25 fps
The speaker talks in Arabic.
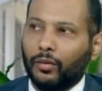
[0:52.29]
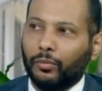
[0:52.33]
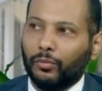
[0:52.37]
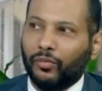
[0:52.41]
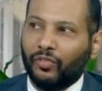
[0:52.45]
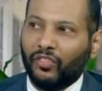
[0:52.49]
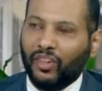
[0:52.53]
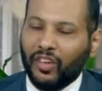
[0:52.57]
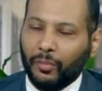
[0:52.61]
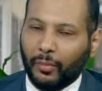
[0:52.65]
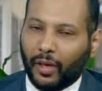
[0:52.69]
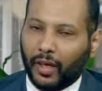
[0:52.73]

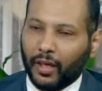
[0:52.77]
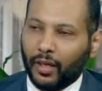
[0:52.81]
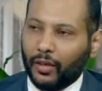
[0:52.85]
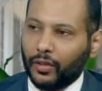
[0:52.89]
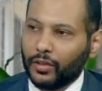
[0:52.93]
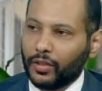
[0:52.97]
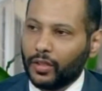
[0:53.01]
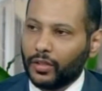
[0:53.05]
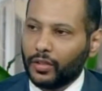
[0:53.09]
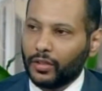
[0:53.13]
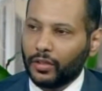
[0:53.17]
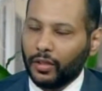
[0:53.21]
فيما
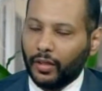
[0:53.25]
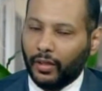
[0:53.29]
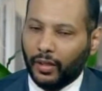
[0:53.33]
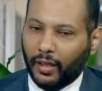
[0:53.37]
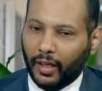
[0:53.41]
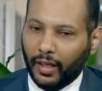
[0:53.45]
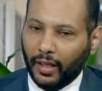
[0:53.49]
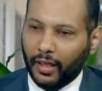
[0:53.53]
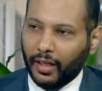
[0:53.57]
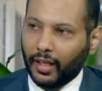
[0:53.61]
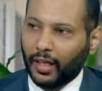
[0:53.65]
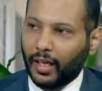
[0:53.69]
يخص
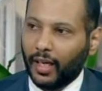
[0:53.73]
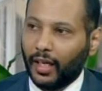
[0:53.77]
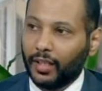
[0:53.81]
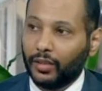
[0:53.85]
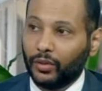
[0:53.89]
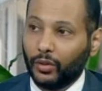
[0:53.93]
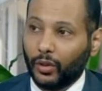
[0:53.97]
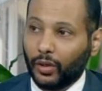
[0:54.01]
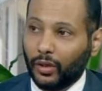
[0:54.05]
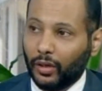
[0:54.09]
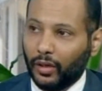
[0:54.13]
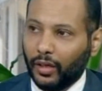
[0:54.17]
الصحة
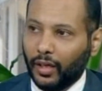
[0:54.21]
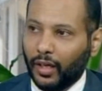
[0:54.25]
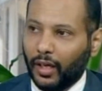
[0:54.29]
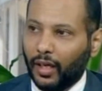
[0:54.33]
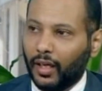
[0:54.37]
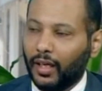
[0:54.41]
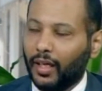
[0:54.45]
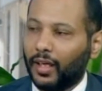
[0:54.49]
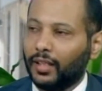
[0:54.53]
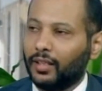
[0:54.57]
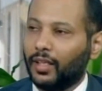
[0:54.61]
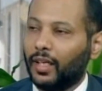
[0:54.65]
كانت الرؤية
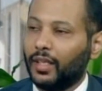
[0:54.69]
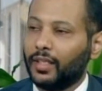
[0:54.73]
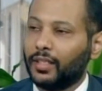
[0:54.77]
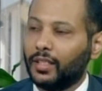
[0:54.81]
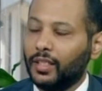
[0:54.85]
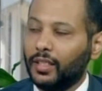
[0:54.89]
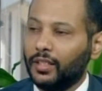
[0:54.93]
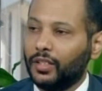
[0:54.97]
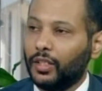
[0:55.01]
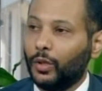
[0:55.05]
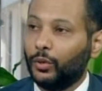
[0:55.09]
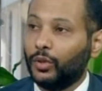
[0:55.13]
هي
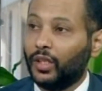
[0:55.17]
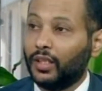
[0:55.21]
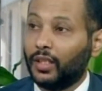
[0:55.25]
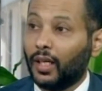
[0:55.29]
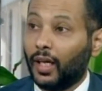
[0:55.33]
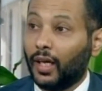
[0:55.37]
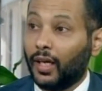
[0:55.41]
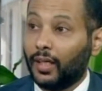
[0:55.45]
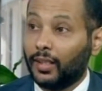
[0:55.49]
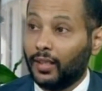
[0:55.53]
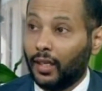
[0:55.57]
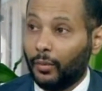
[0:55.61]
تحسين جودة
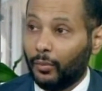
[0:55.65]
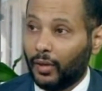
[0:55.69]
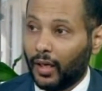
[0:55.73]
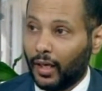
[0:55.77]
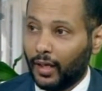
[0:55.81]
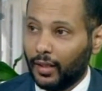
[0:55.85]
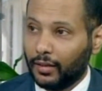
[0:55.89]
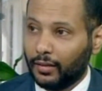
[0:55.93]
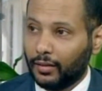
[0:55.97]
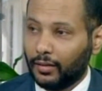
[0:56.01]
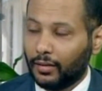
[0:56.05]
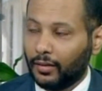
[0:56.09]

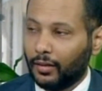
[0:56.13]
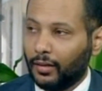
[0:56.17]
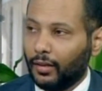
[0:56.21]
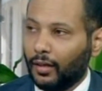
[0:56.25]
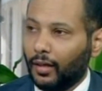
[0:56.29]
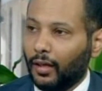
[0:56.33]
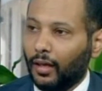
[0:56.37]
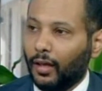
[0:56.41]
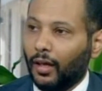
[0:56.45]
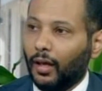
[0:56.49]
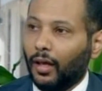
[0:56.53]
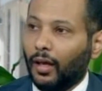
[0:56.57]
الخدمات
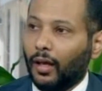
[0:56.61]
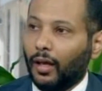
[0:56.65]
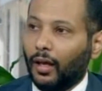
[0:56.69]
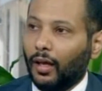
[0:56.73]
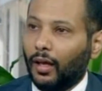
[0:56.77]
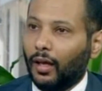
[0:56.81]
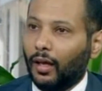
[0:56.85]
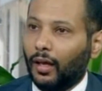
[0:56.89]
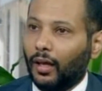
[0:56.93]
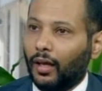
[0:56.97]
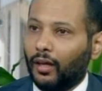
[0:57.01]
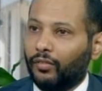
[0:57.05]

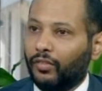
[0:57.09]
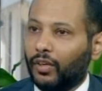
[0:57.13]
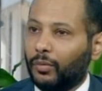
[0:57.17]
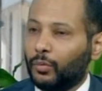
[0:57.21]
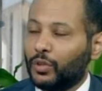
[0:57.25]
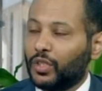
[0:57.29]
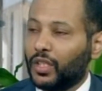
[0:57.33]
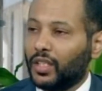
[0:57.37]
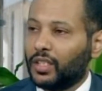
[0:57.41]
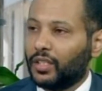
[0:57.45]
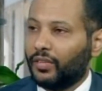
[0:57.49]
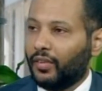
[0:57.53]
آه، في
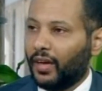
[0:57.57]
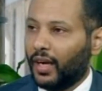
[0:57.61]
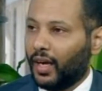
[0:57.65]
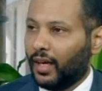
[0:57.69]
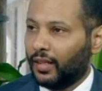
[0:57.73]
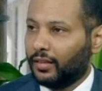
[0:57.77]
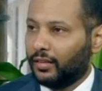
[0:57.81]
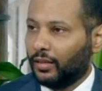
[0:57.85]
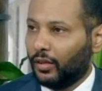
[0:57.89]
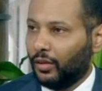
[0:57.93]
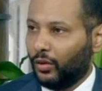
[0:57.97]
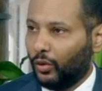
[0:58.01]

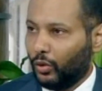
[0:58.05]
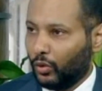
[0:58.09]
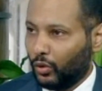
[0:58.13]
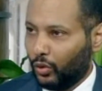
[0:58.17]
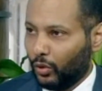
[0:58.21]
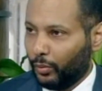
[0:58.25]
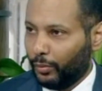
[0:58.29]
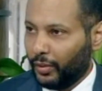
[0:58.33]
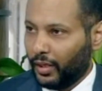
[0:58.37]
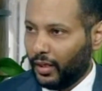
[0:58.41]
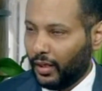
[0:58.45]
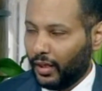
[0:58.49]
المستشفيات
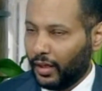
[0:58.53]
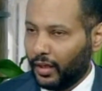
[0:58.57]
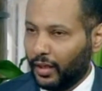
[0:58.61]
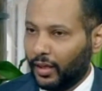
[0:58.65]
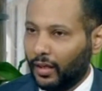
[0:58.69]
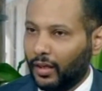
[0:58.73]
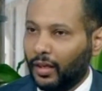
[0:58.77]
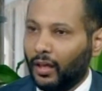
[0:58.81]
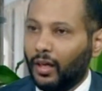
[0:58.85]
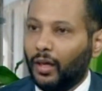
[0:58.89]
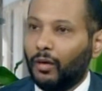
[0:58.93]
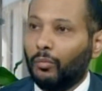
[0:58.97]
الحكومية
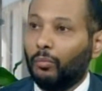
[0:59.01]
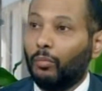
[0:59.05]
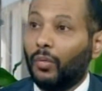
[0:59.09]
نعم.